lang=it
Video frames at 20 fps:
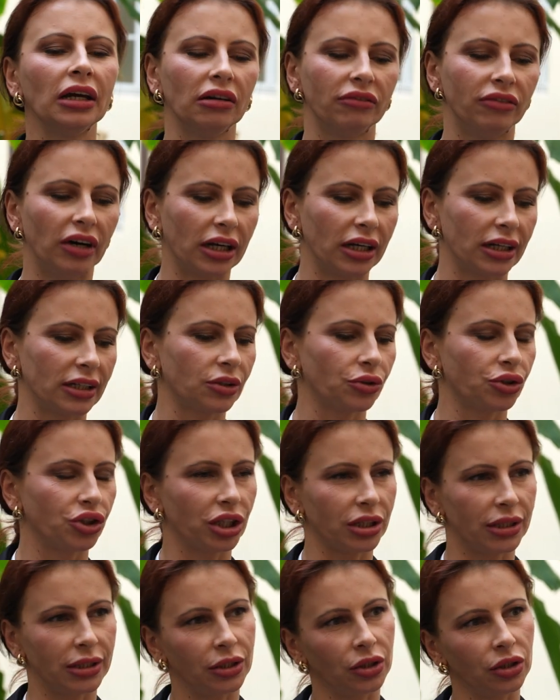varie
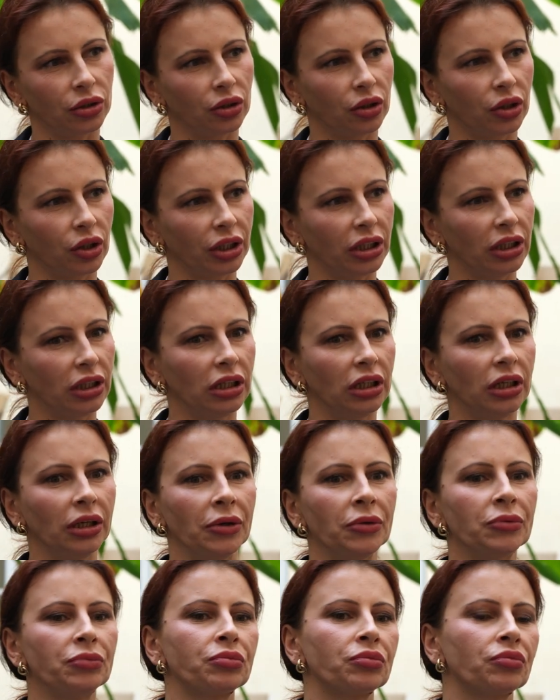associazioni,
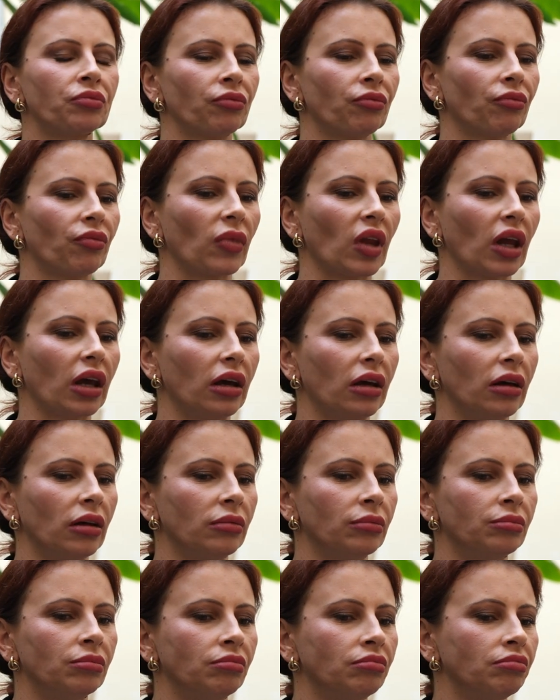
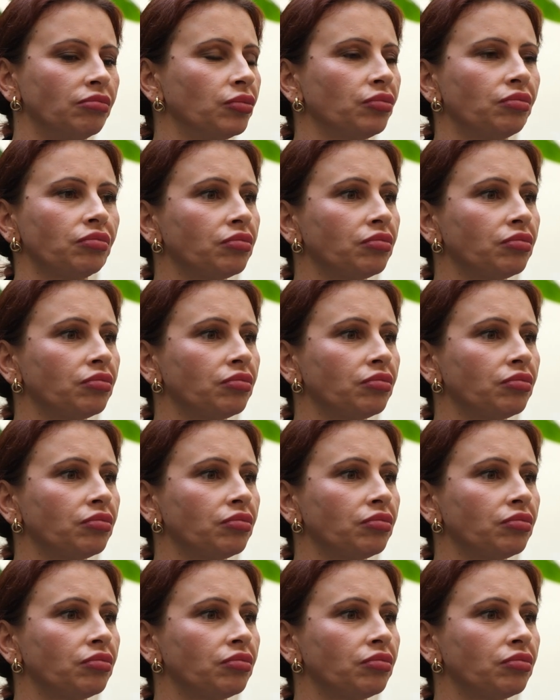ehm,